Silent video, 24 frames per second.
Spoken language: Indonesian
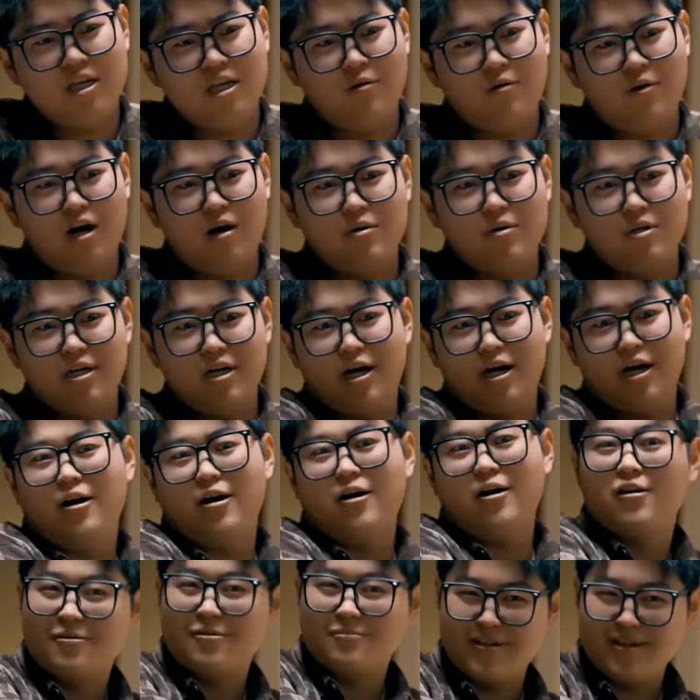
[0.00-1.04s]
jika kamu
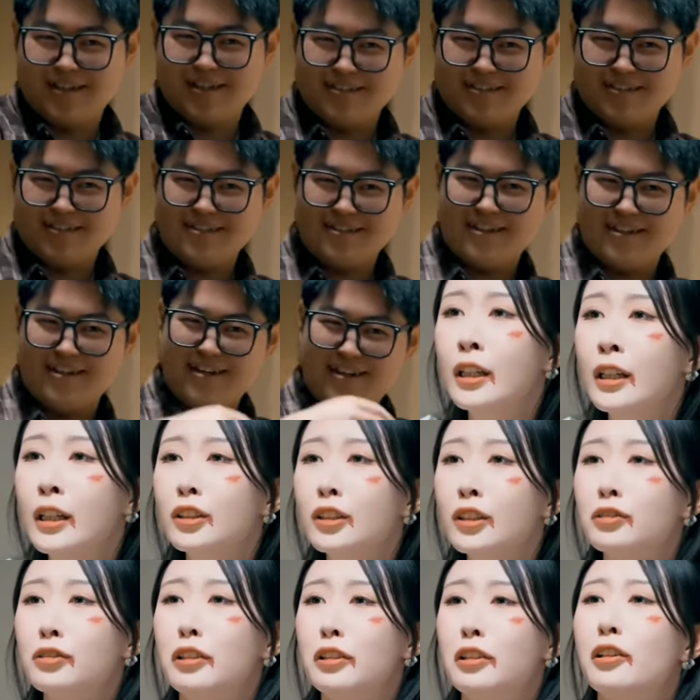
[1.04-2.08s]
mendengarkan sejak awal.
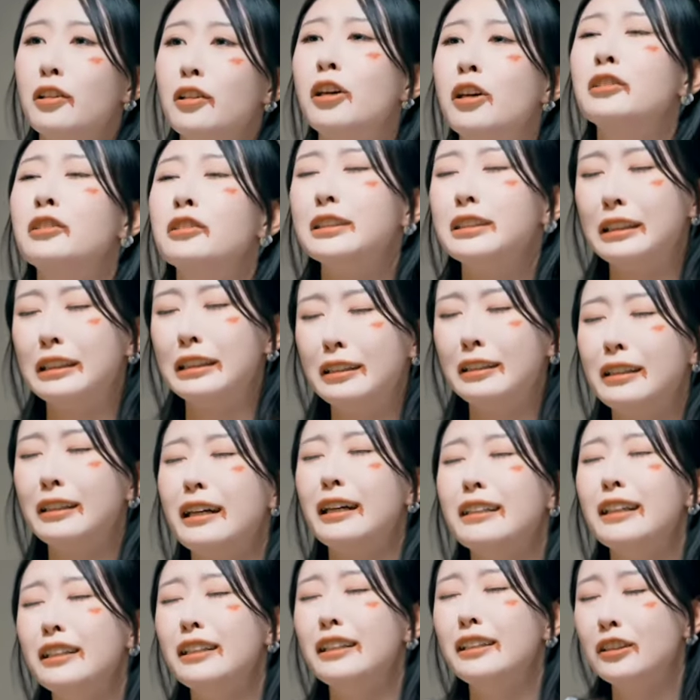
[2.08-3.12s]
Tadi Tuan
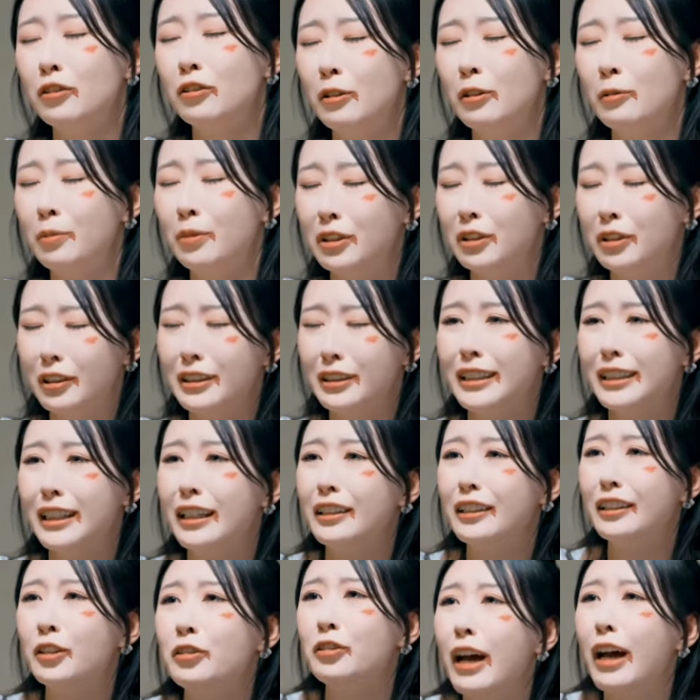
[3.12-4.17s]
Sun, aku tidak mengerti.
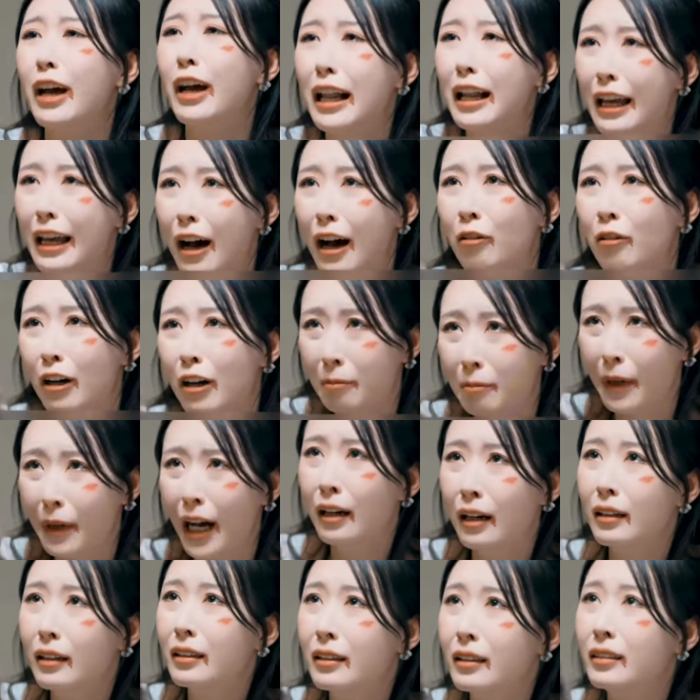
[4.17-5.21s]
Mohon maafkan
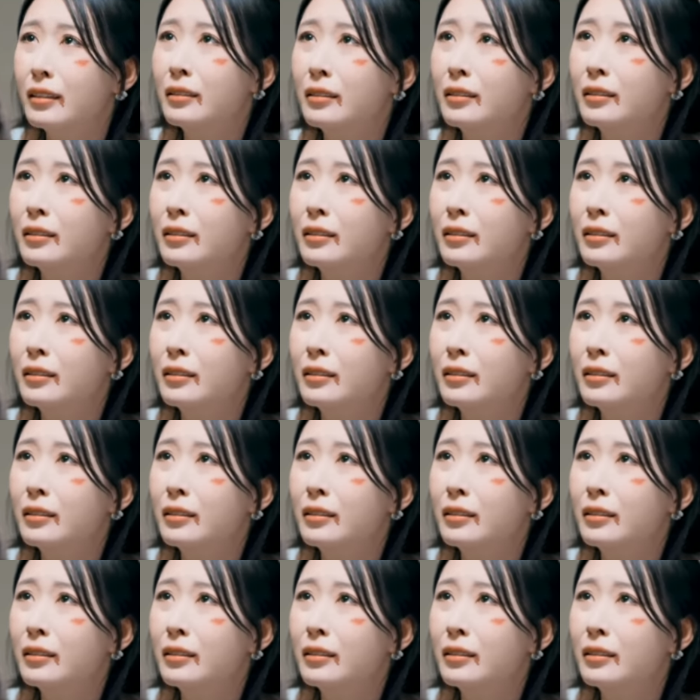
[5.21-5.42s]
aku.